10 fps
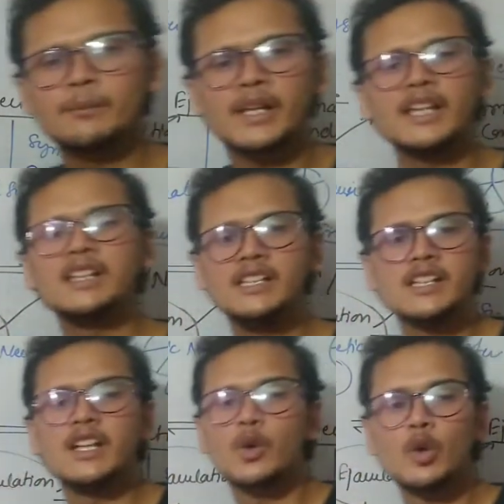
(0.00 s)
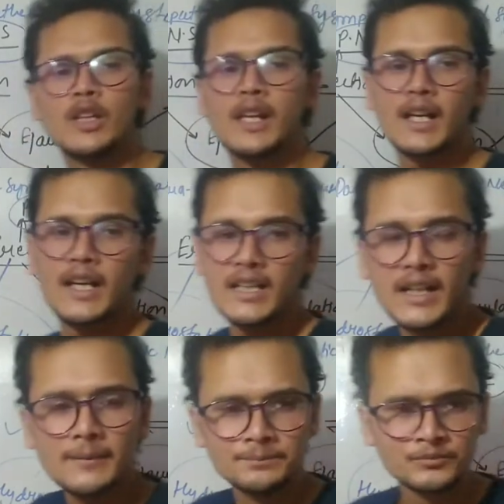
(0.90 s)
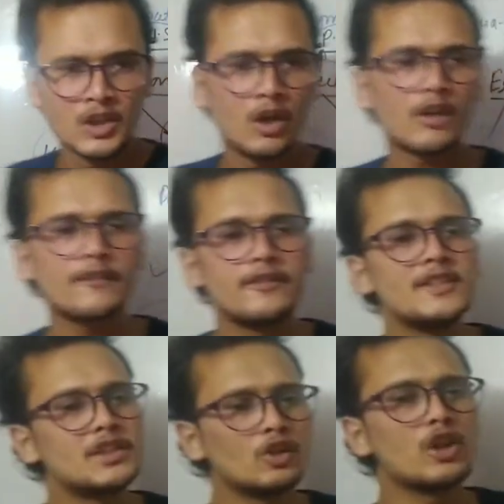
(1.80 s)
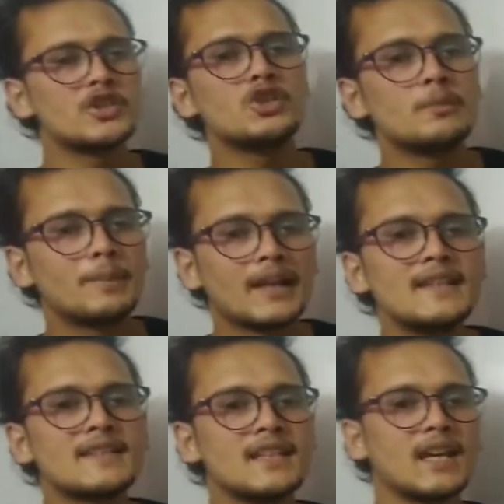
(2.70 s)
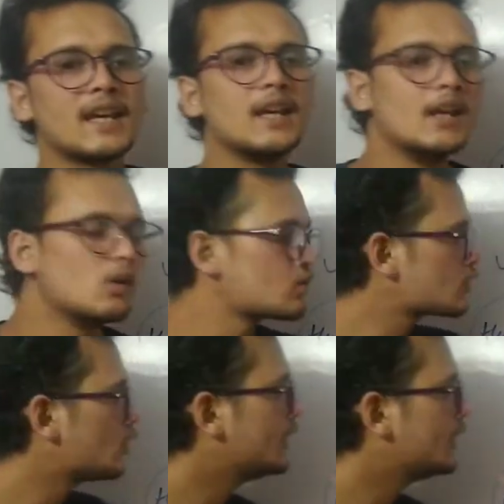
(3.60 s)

ब्रेन ही कंट्रोल कर रहा है ठीक है और फिजियोलॉजी जो पेनिस की है उसको